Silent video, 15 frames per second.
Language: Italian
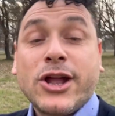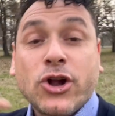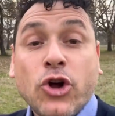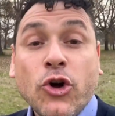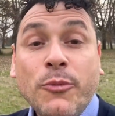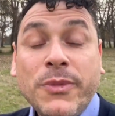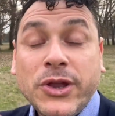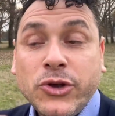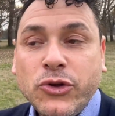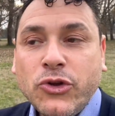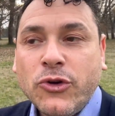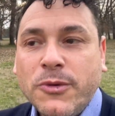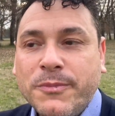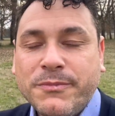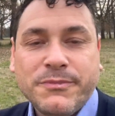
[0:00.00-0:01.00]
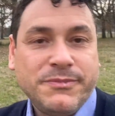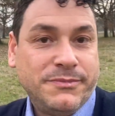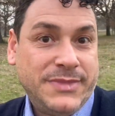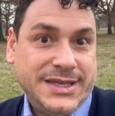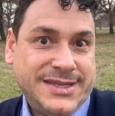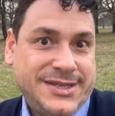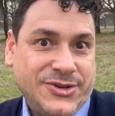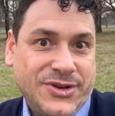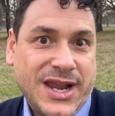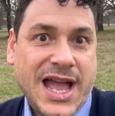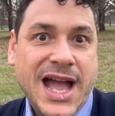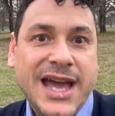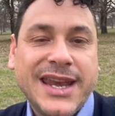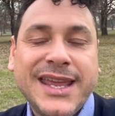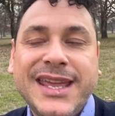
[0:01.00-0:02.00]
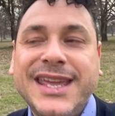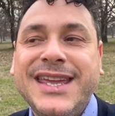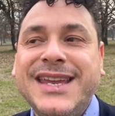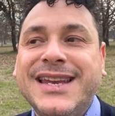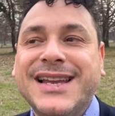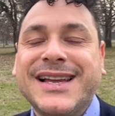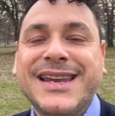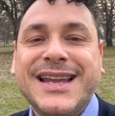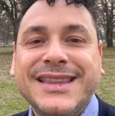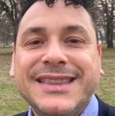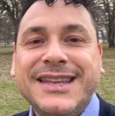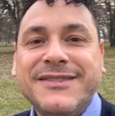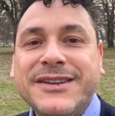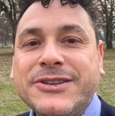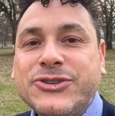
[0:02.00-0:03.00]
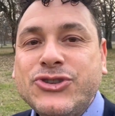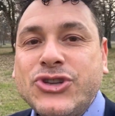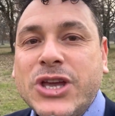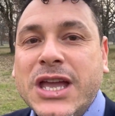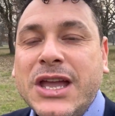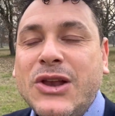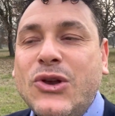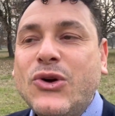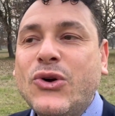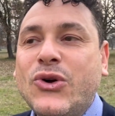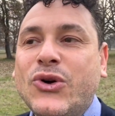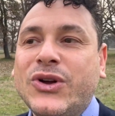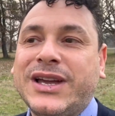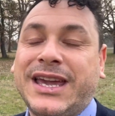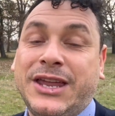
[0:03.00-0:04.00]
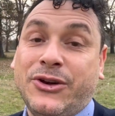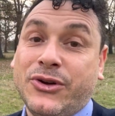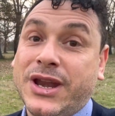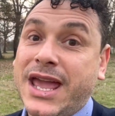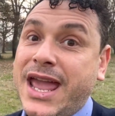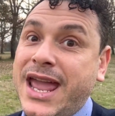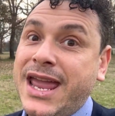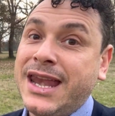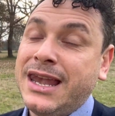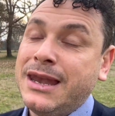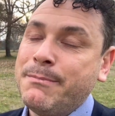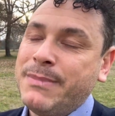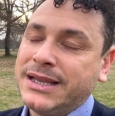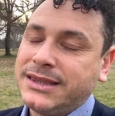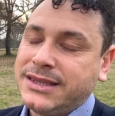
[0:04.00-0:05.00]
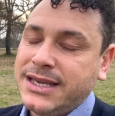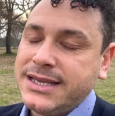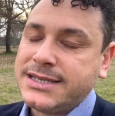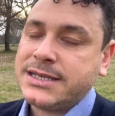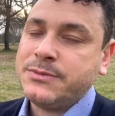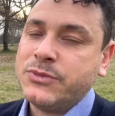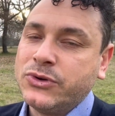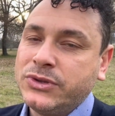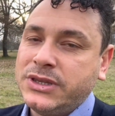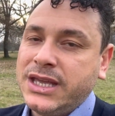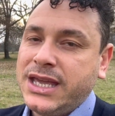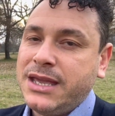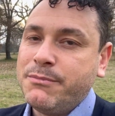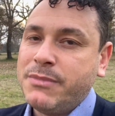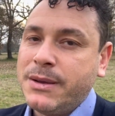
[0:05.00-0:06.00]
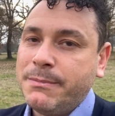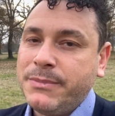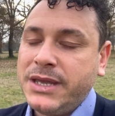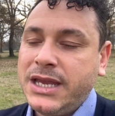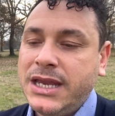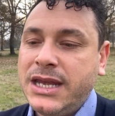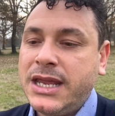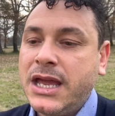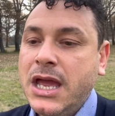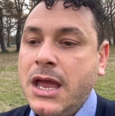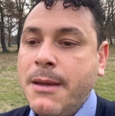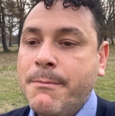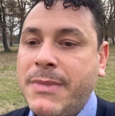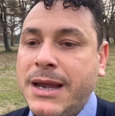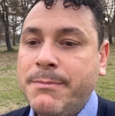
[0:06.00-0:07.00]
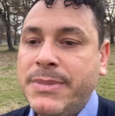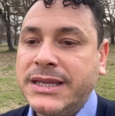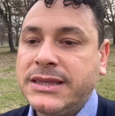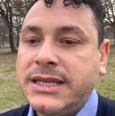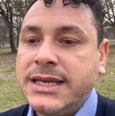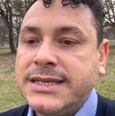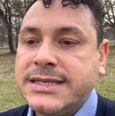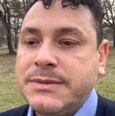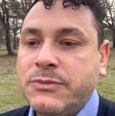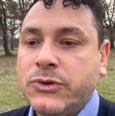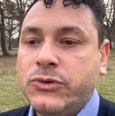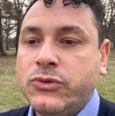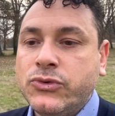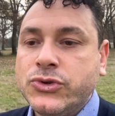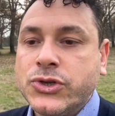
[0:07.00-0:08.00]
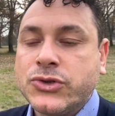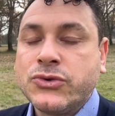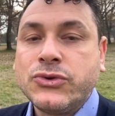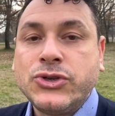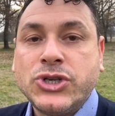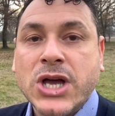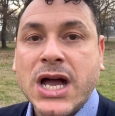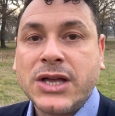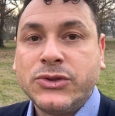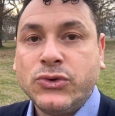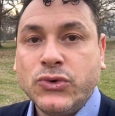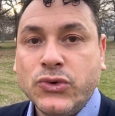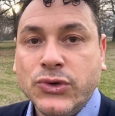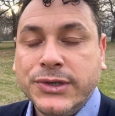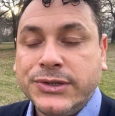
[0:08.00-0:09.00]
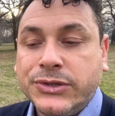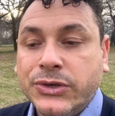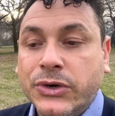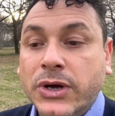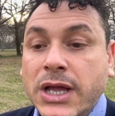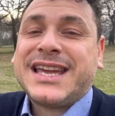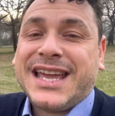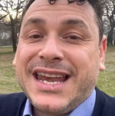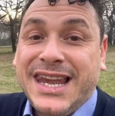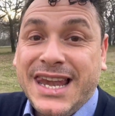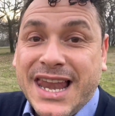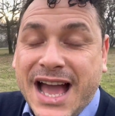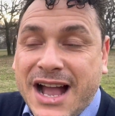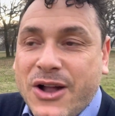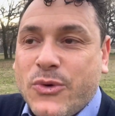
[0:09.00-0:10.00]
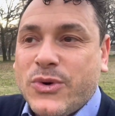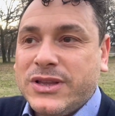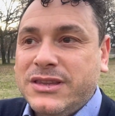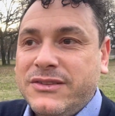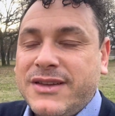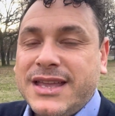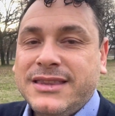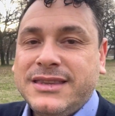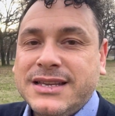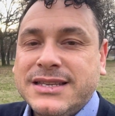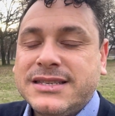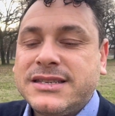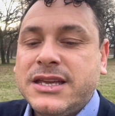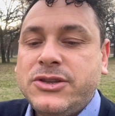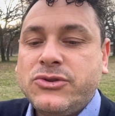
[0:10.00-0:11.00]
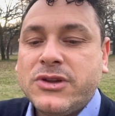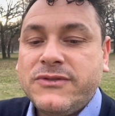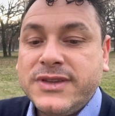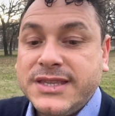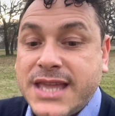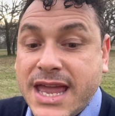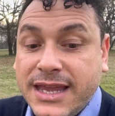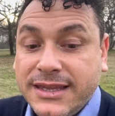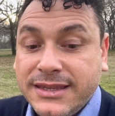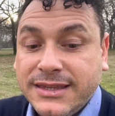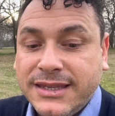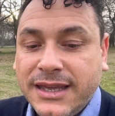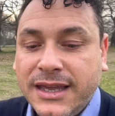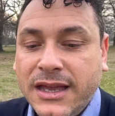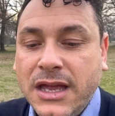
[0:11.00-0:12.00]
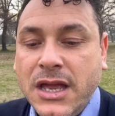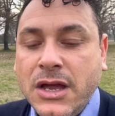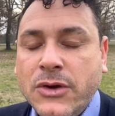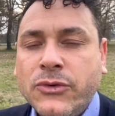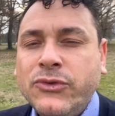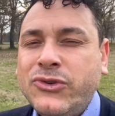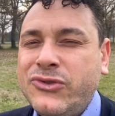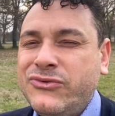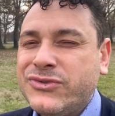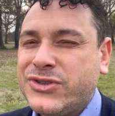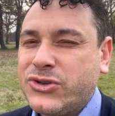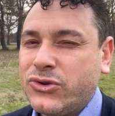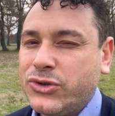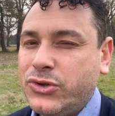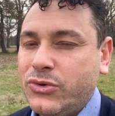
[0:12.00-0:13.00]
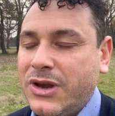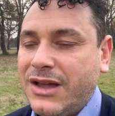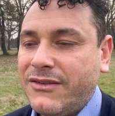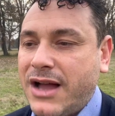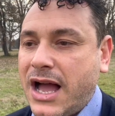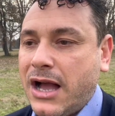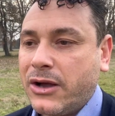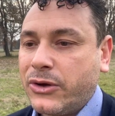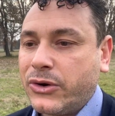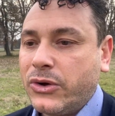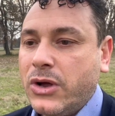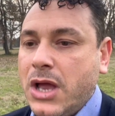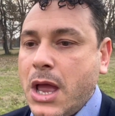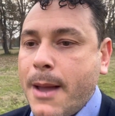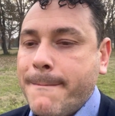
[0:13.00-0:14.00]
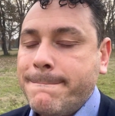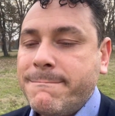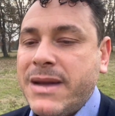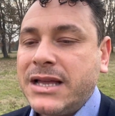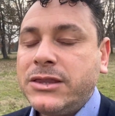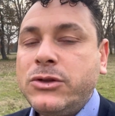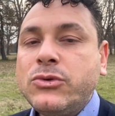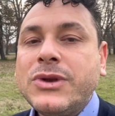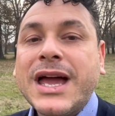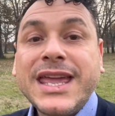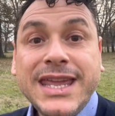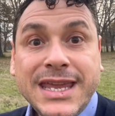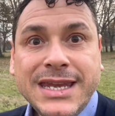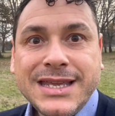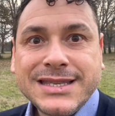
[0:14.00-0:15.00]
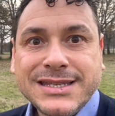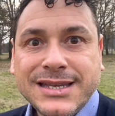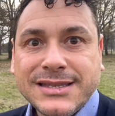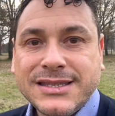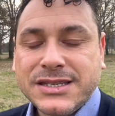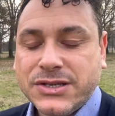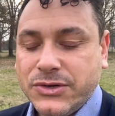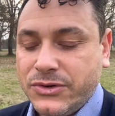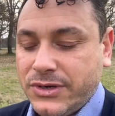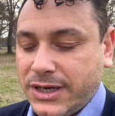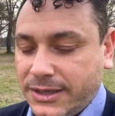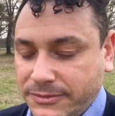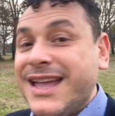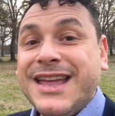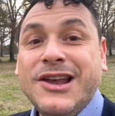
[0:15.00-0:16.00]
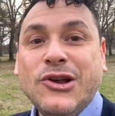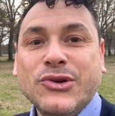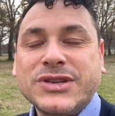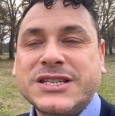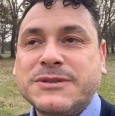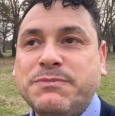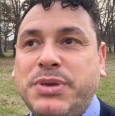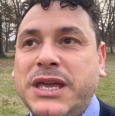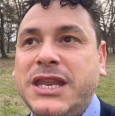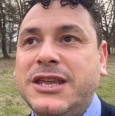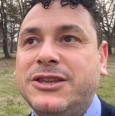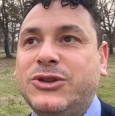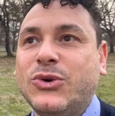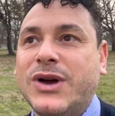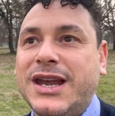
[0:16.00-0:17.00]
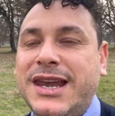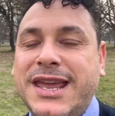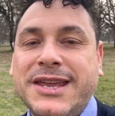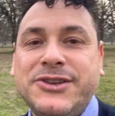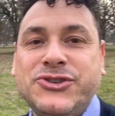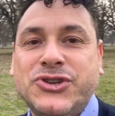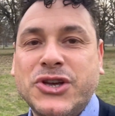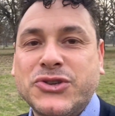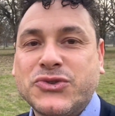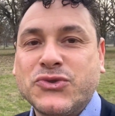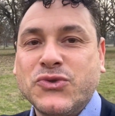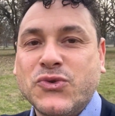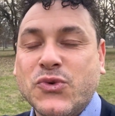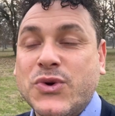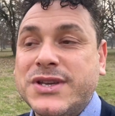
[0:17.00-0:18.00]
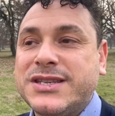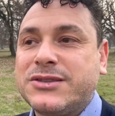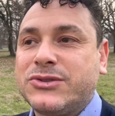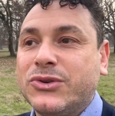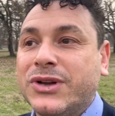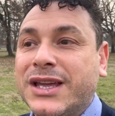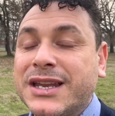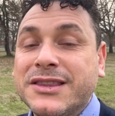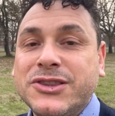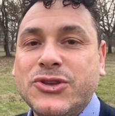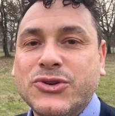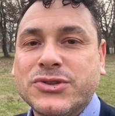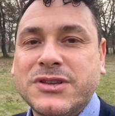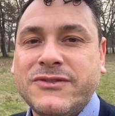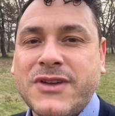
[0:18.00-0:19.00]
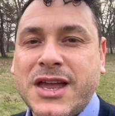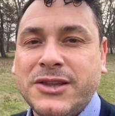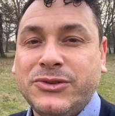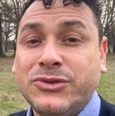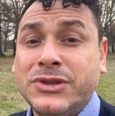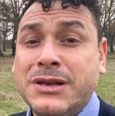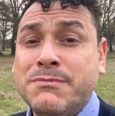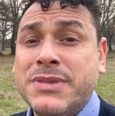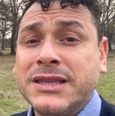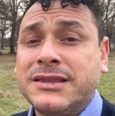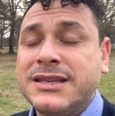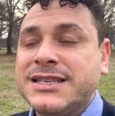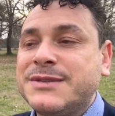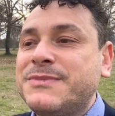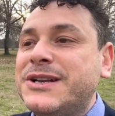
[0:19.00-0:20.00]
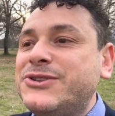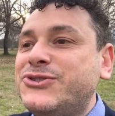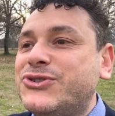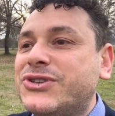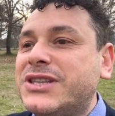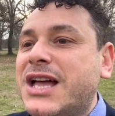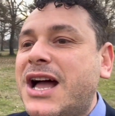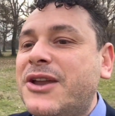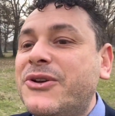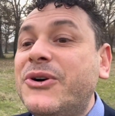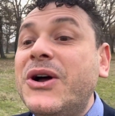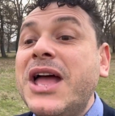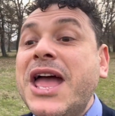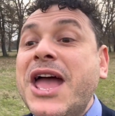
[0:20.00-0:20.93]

come non menzionare il grande Vangelo, che non è il battesimo dei bambini, ma il battesimo di un Gesù già adulto, che l'acqua diventi il segno evidente non solo di un lavacro, ma di una iniziazione. E lo Spirito alleggia su questo grandioso evento del battesimo al Giordano